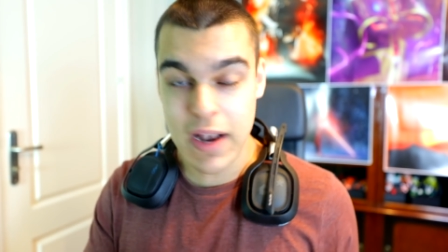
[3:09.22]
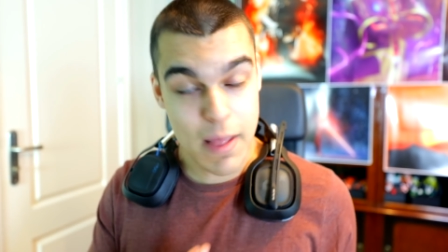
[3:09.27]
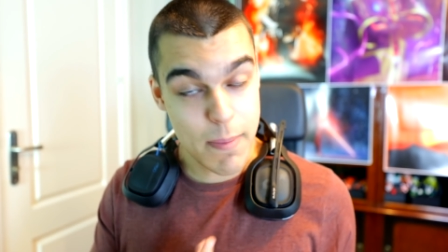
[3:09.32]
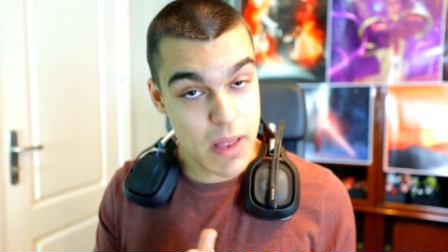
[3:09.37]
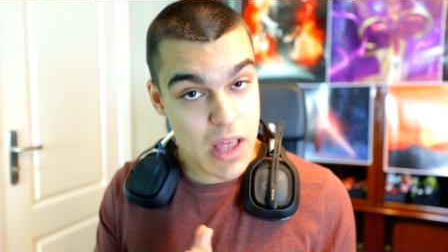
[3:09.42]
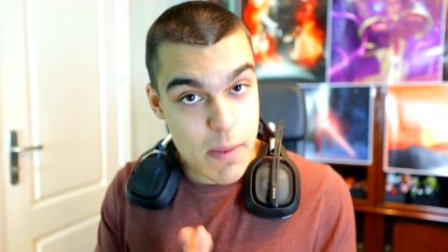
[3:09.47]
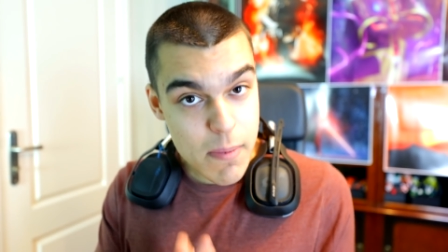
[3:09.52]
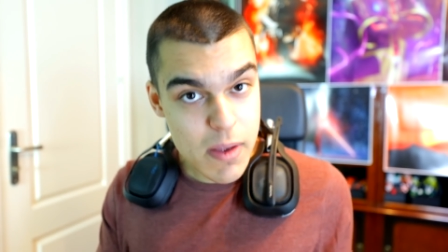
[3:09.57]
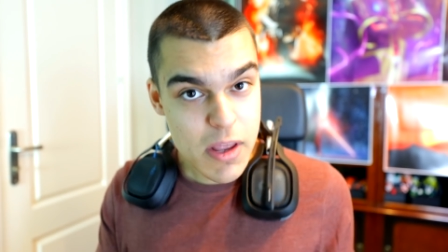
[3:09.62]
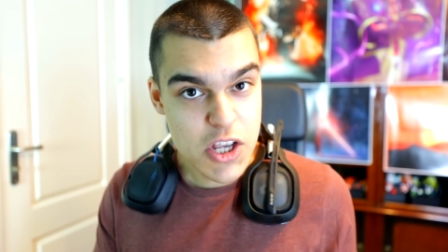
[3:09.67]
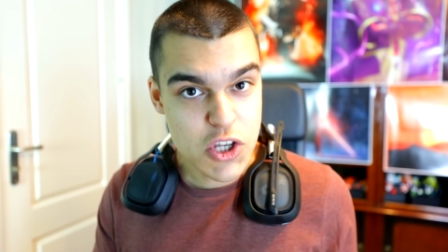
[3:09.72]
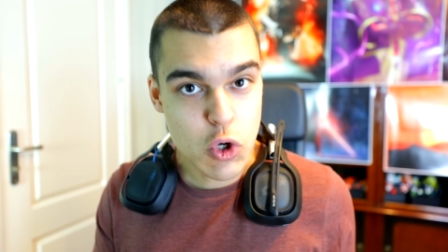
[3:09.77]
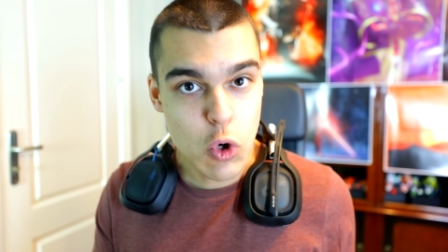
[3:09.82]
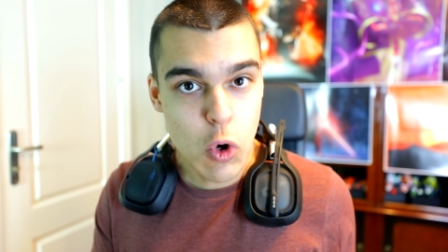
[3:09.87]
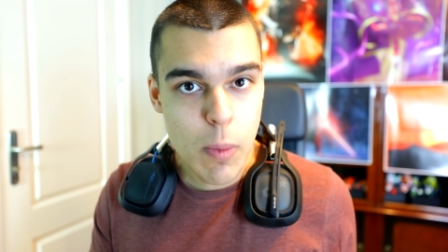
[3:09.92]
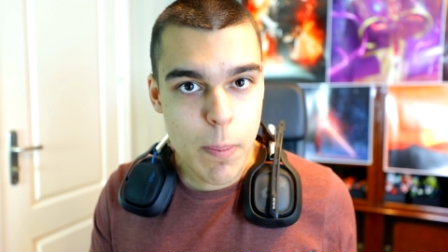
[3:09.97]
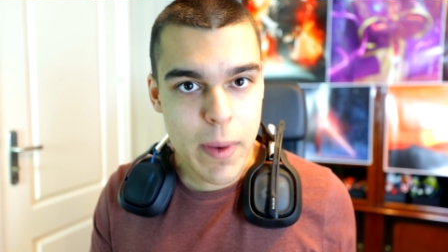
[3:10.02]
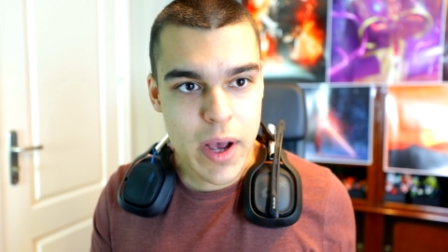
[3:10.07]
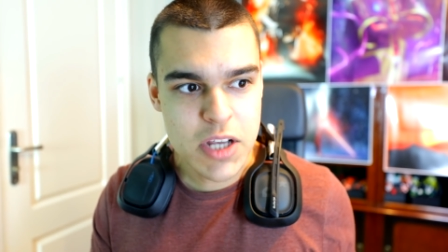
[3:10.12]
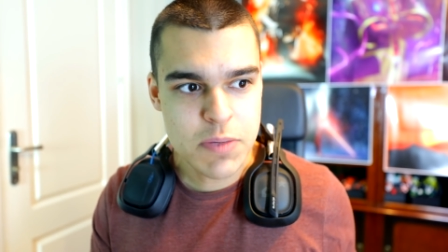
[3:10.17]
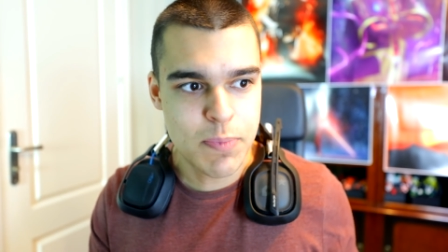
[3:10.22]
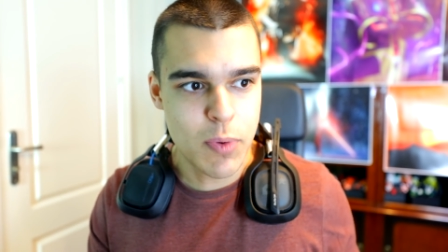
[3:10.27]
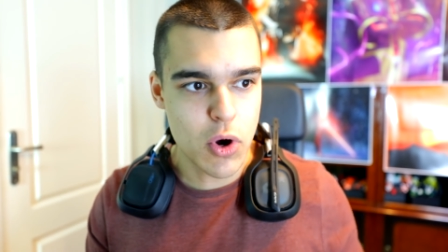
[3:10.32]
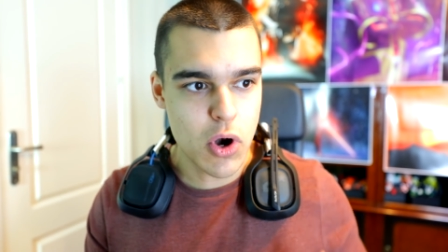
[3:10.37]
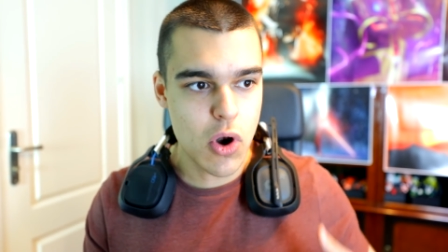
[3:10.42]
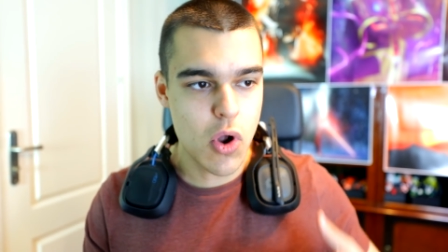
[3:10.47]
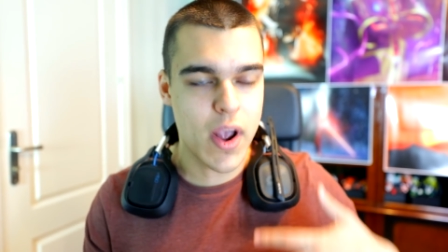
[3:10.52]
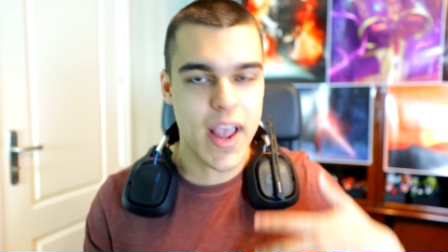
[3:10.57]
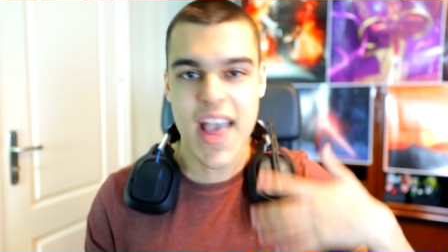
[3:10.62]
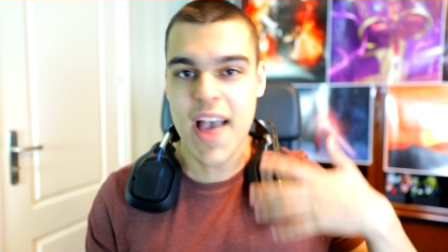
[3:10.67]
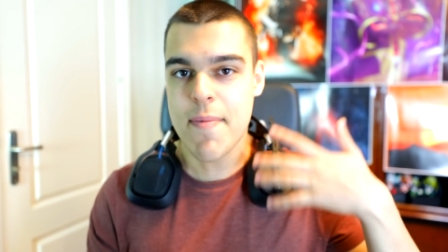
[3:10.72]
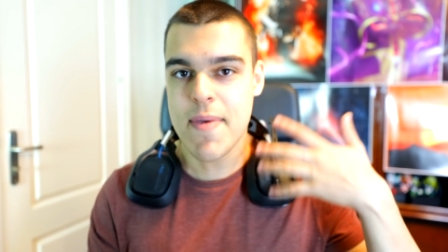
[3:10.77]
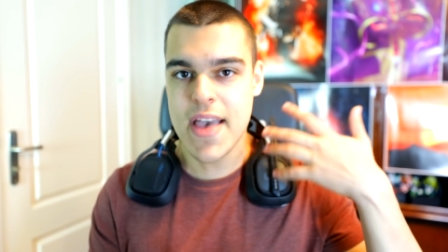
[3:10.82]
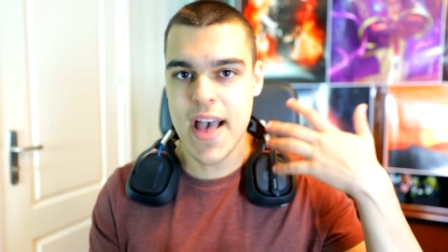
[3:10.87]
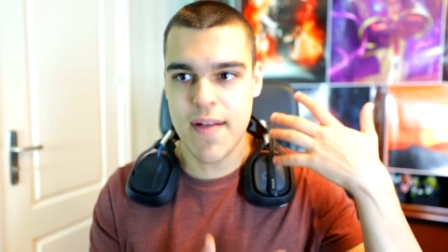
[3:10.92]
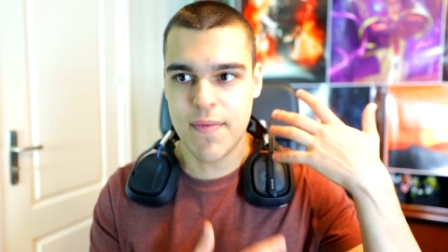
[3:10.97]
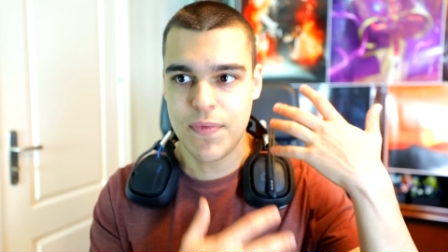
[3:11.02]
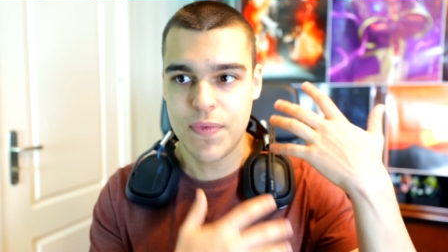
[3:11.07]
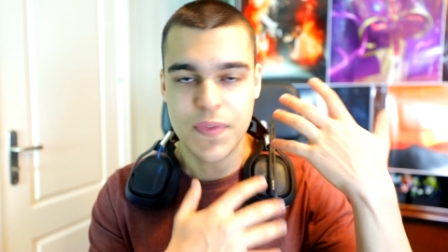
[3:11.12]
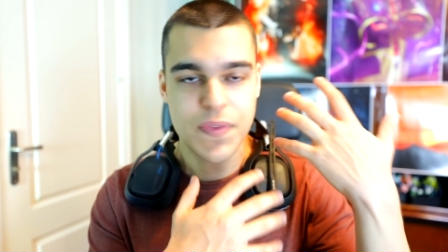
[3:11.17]
Para pedirme disculpas por lo que
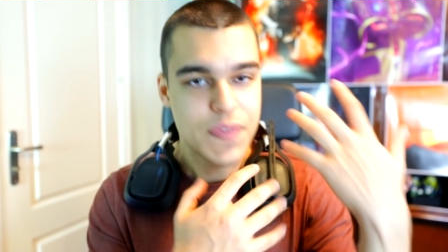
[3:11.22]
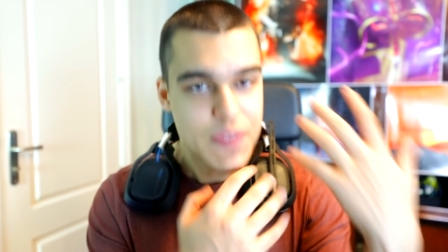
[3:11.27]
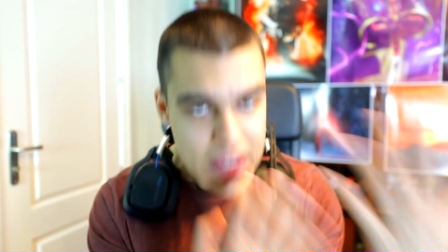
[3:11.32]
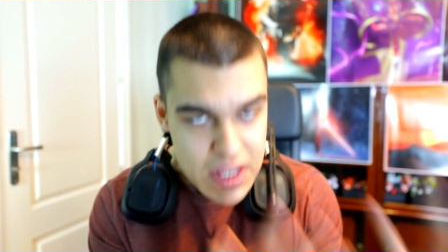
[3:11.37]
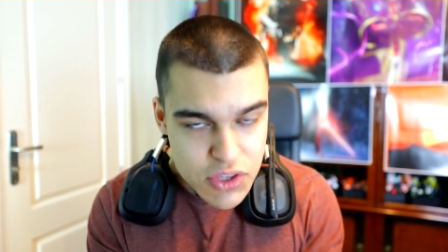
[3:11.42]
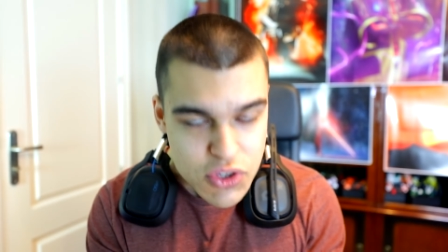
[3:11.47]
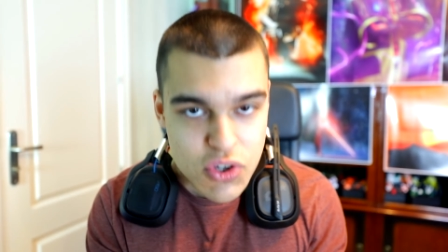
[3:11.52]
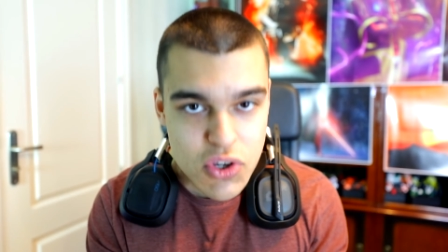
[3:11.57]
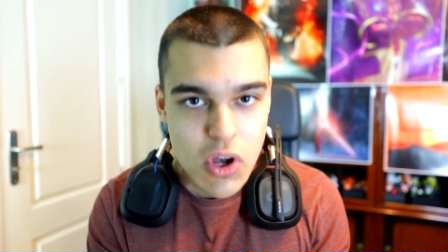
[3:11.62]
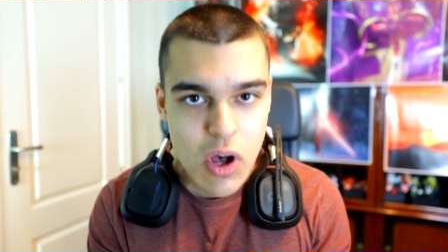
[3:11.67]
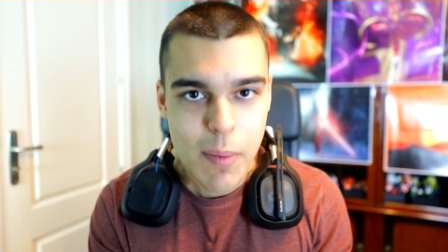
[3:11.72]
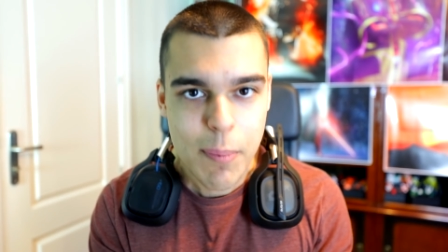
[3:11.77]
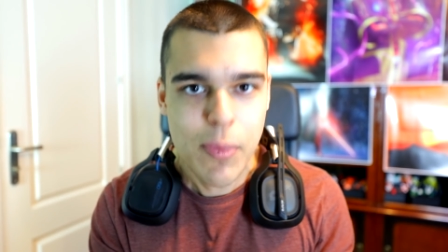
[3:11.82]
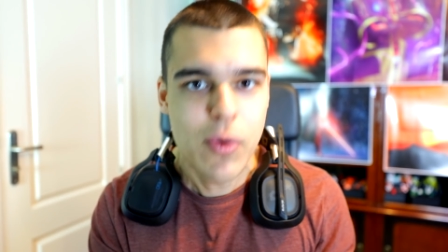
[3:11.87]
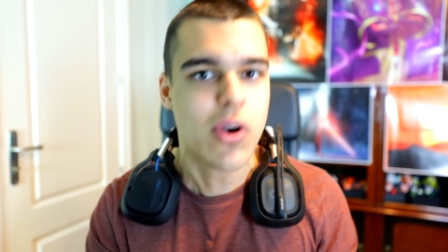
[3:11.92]
habían dicho,